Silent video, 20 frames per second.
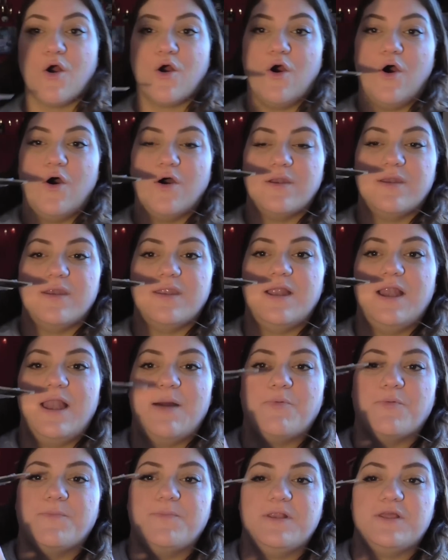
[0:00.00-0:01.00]
con
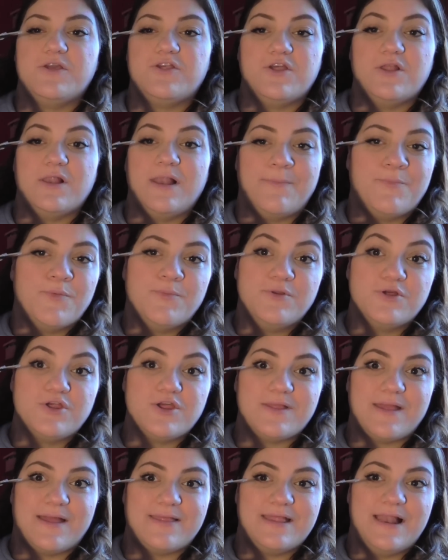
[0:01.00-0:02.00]
la, pubblici la
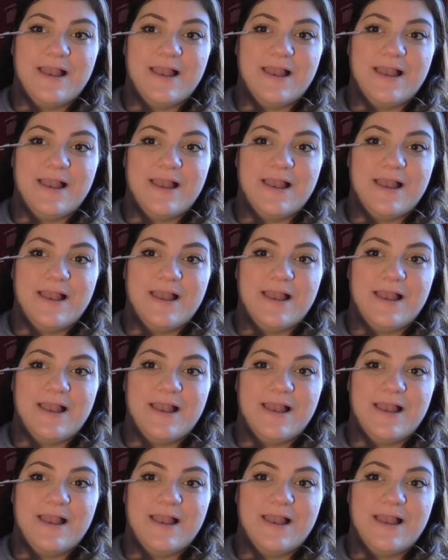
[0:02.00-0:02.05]
pubblicità